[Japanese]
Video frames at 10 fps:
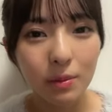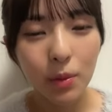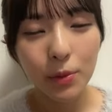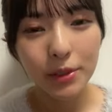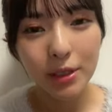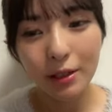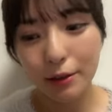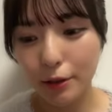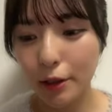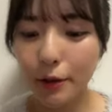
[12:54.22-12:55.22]
ももちゃ
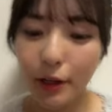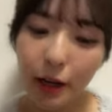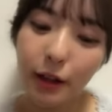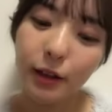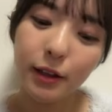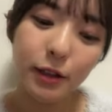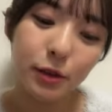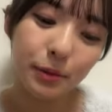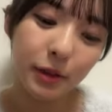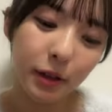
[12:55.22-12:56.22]
んにはねい
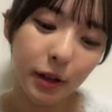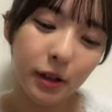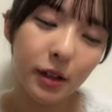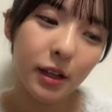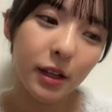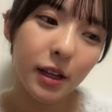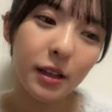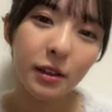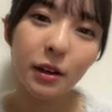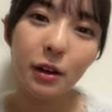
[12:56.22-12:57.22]
つもなんか
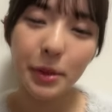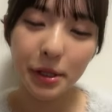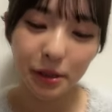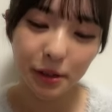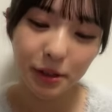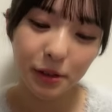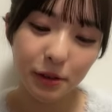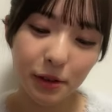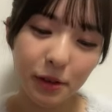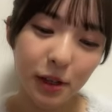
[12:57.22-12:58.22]
変な絡み方しちゃう
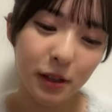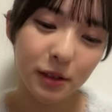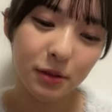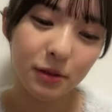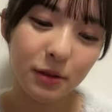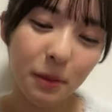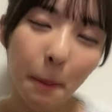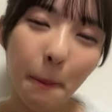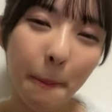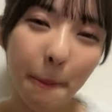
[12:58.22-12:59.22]
んだよ
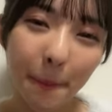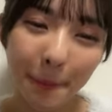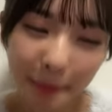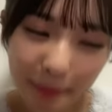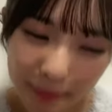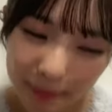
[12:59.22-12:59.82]
ね